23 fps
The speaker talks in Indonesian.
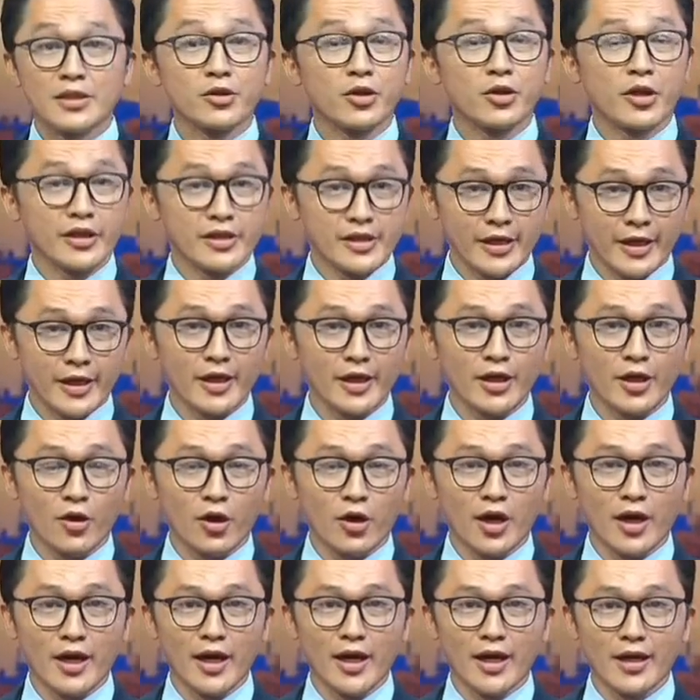Selamat sore,
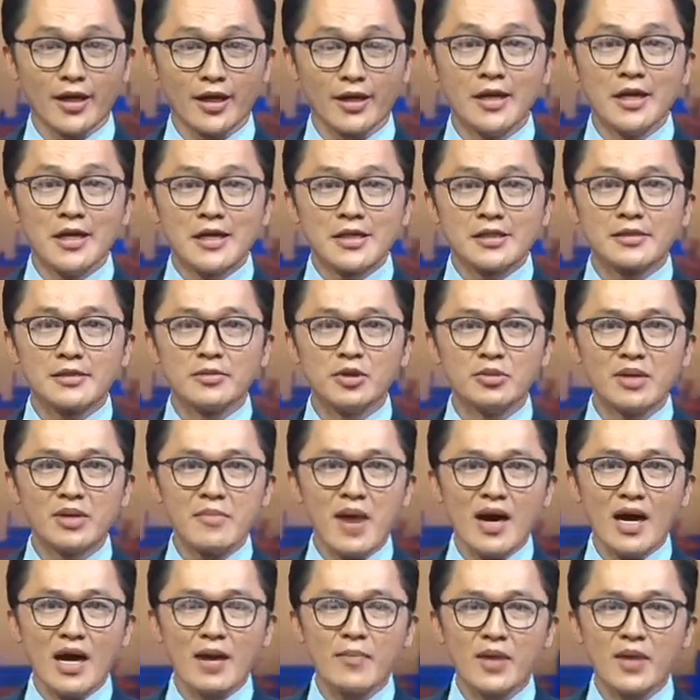saya Riko Anggara.
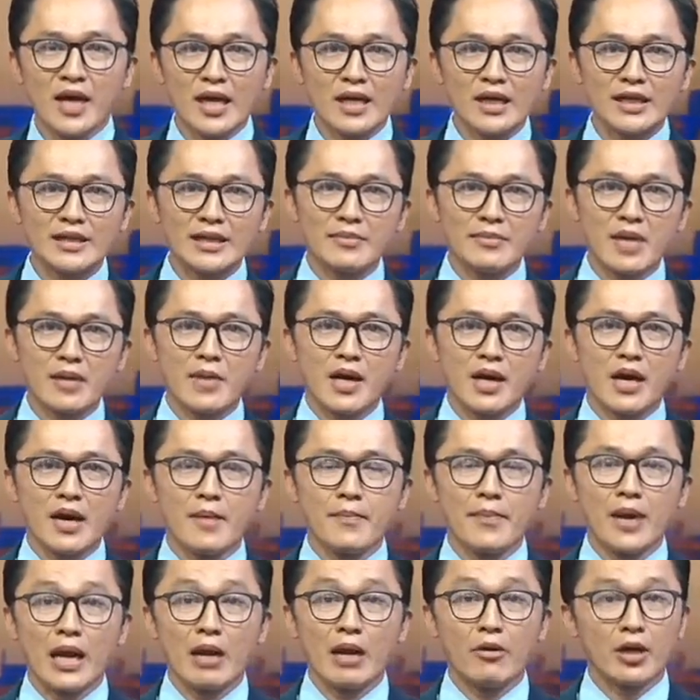Sebelum dimakamkan di
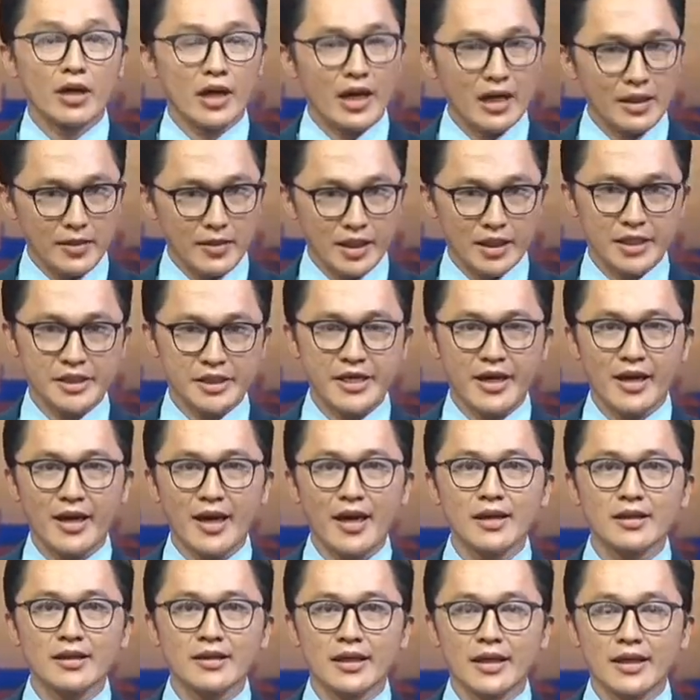Taman Makam Pahlawan
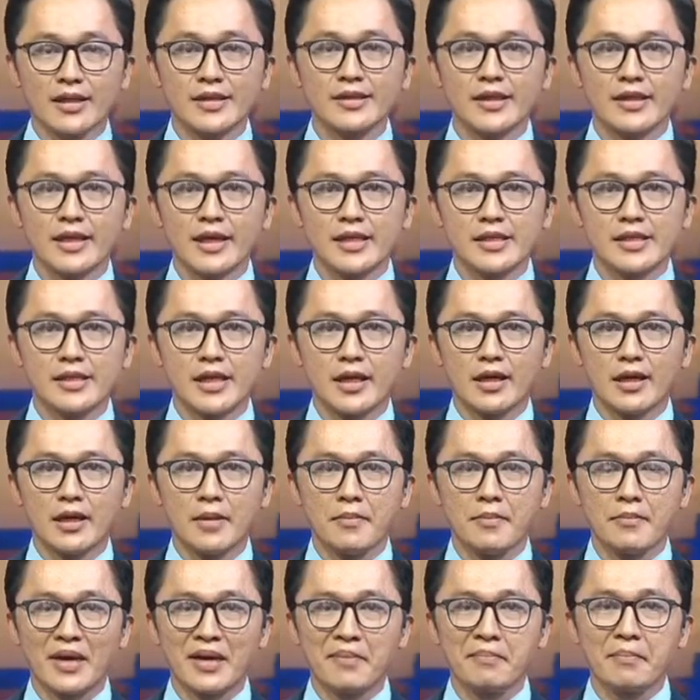Kalibata, Jakarta,
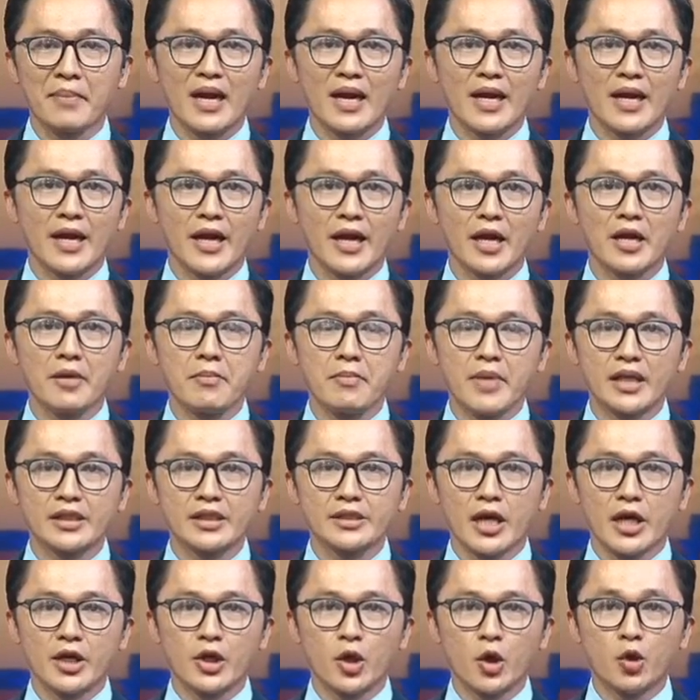jenazah Menpan
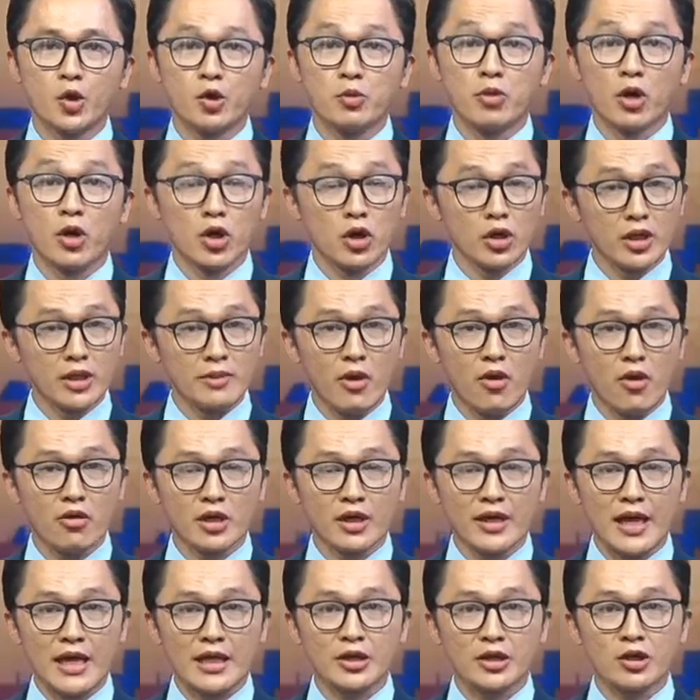RB Cahyo Kumolo
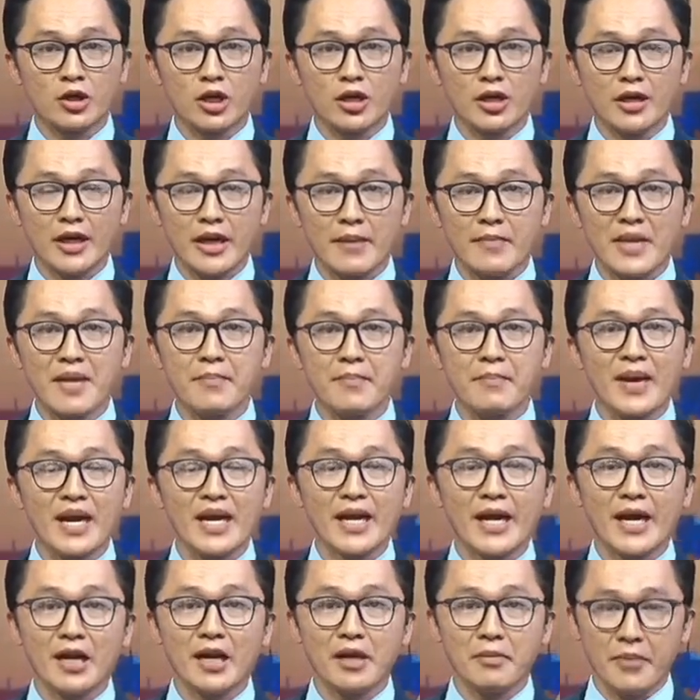dibawa ke kantor
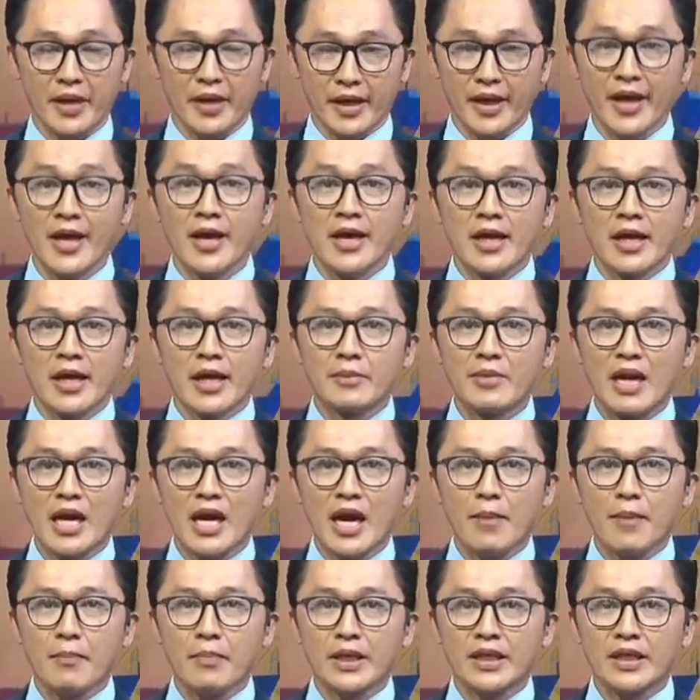Kemenpan RB.
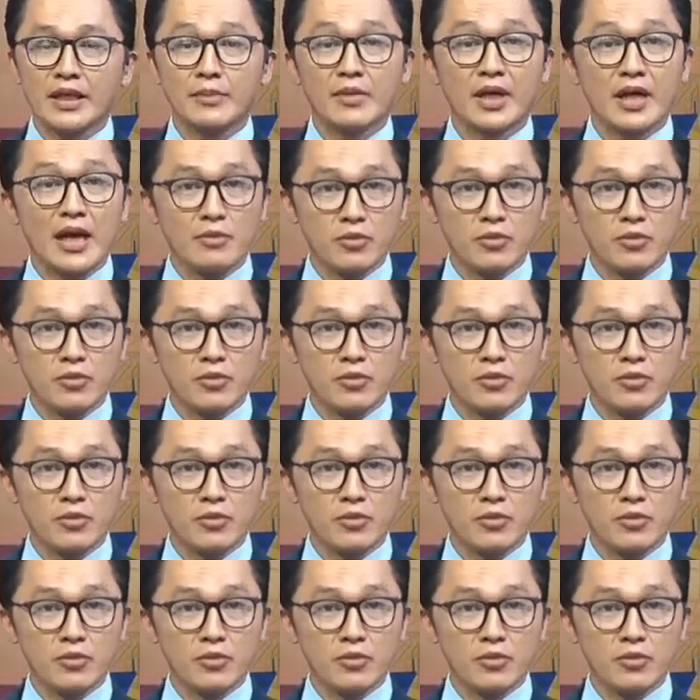Lebih lengkap,